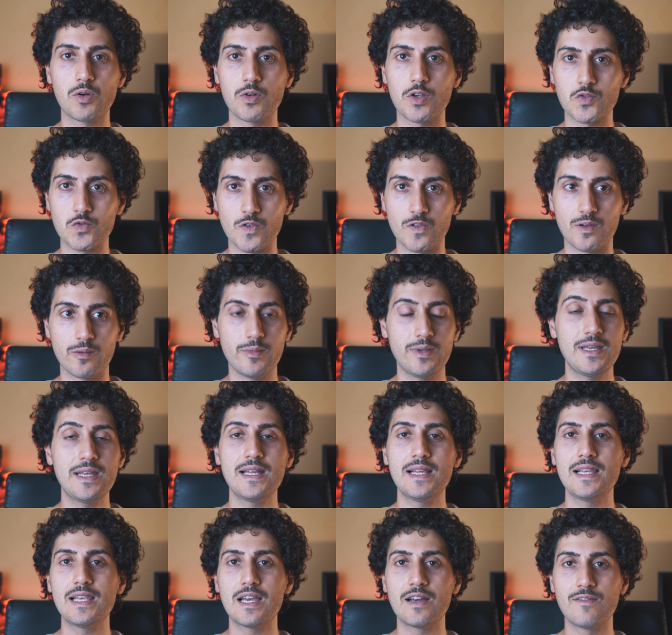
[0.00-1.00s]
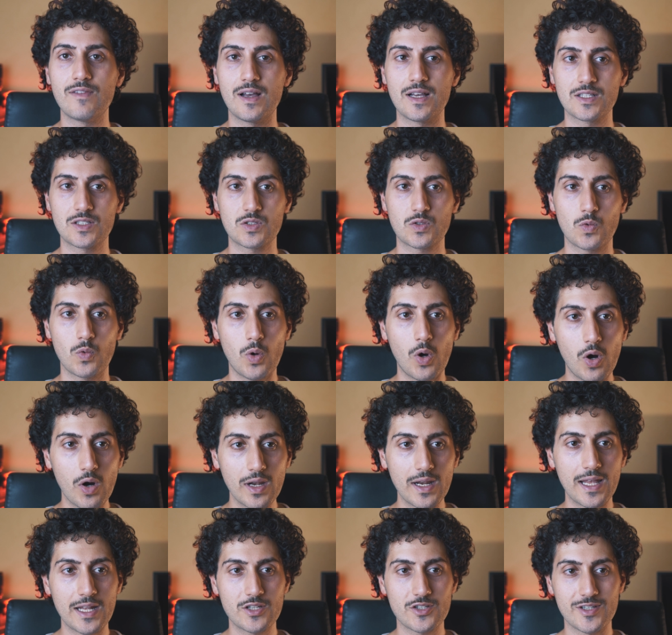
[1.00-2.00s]
con la sua famiglia, va a
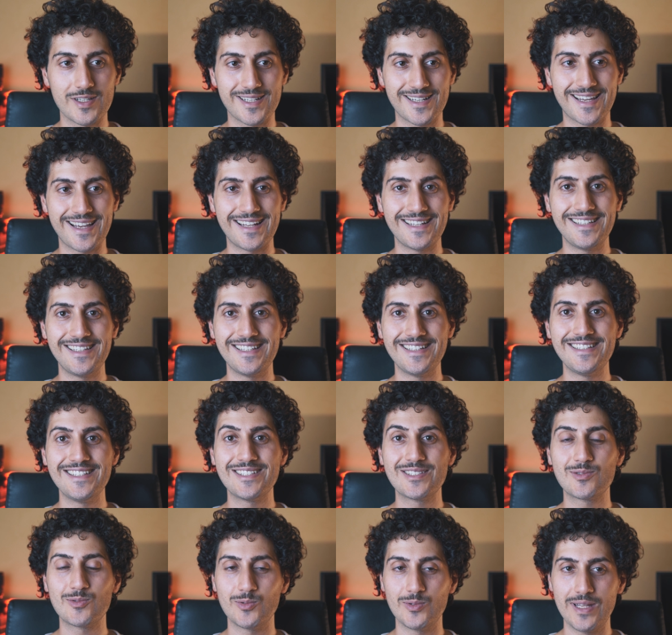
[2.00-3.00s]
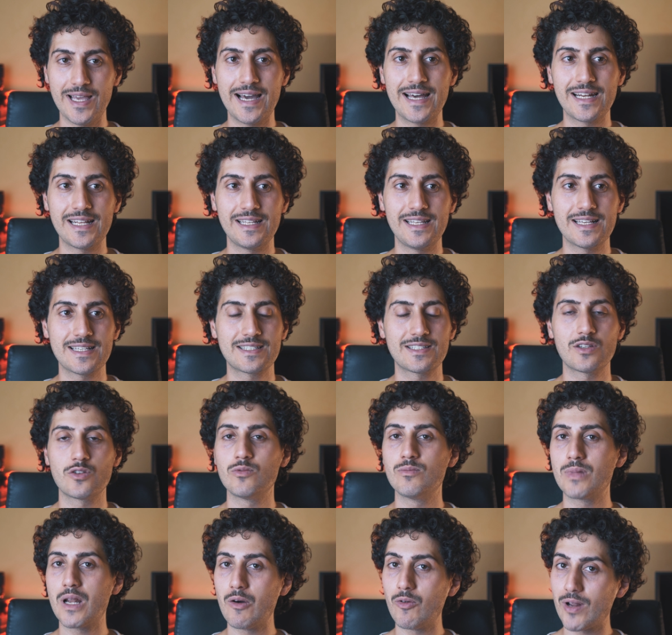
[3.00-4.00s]
scuola, cerca di, di, studiare, di essere
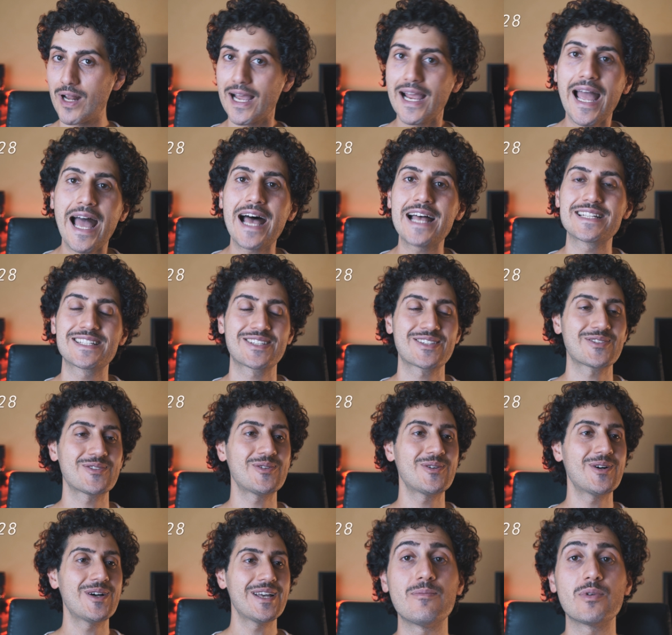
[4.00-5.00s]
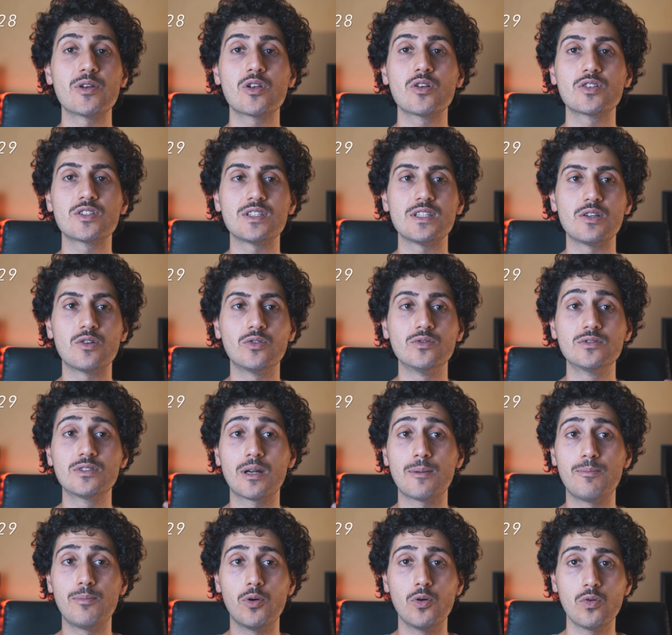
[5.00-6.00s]
un bravo ragazzo, però si
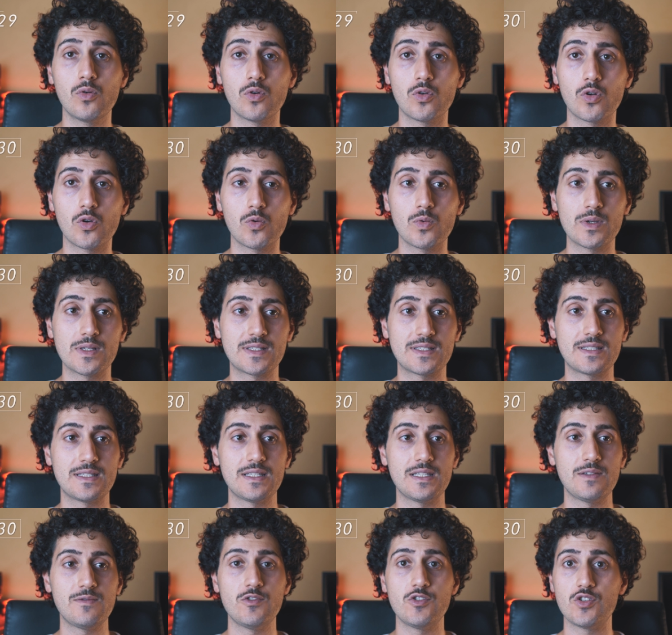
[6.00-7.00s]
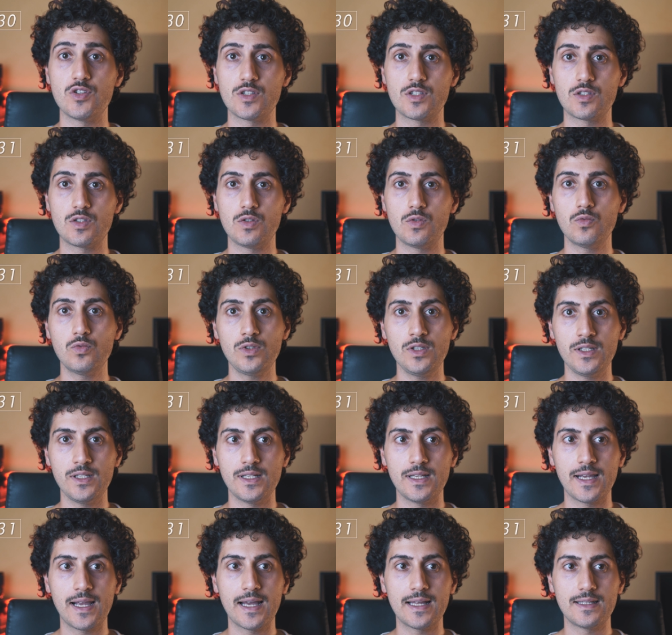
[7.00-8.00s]
contrappongono queste vicissitudini
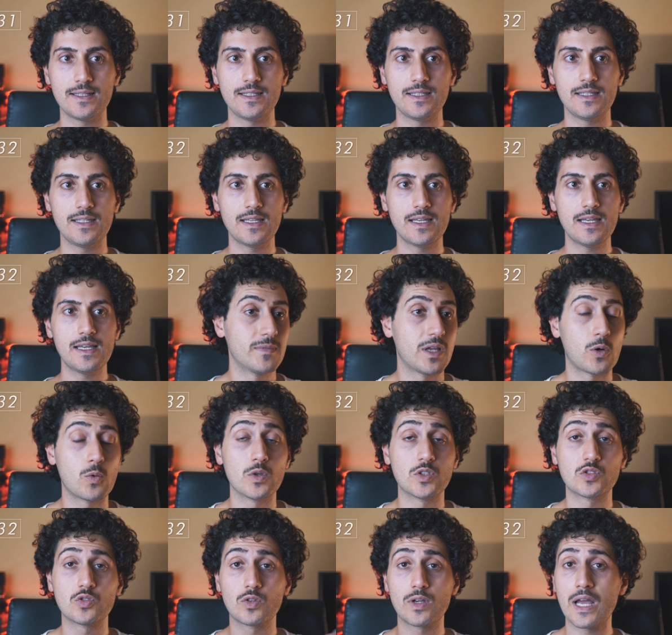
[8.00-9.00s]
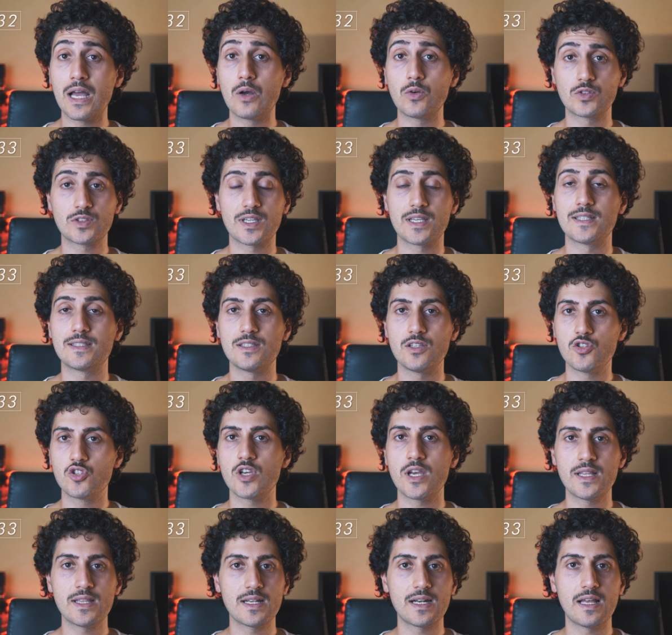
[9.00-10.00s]
legate a questo caos che si
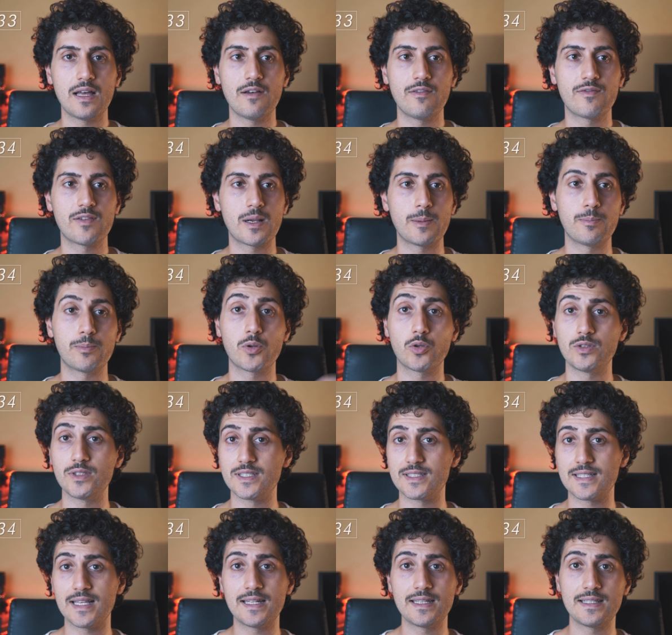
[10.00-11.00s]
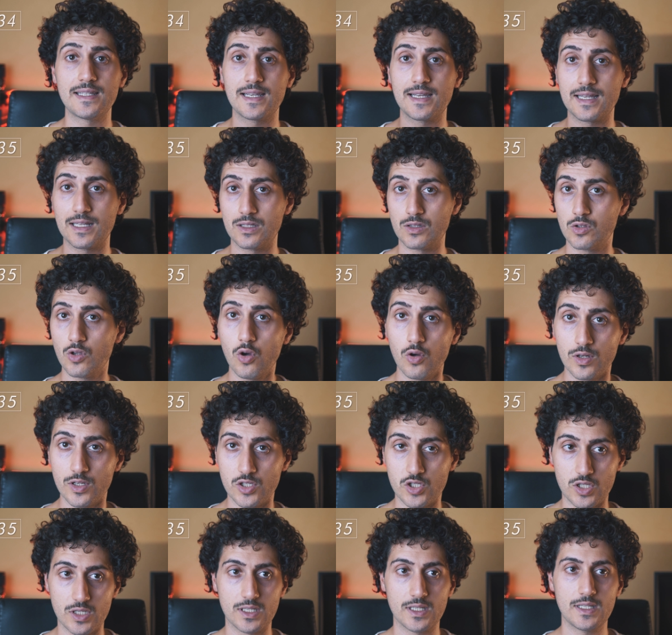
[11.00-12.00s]
genera fra protestanti e
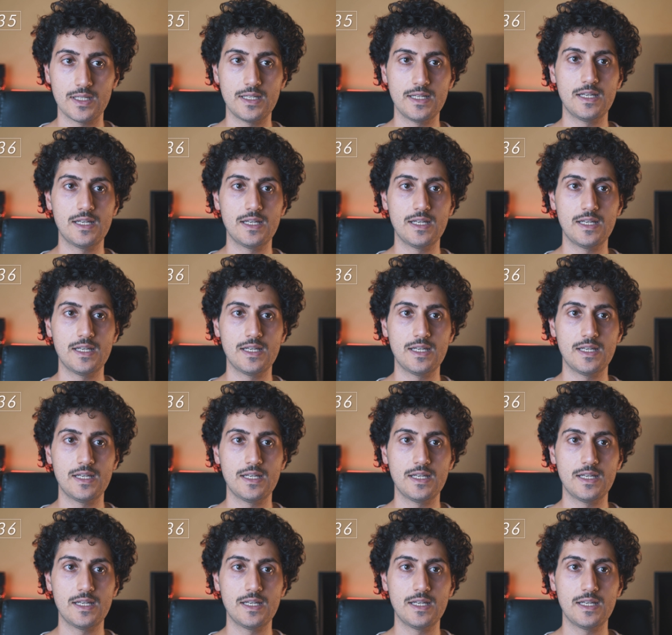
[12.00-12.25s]
cattolici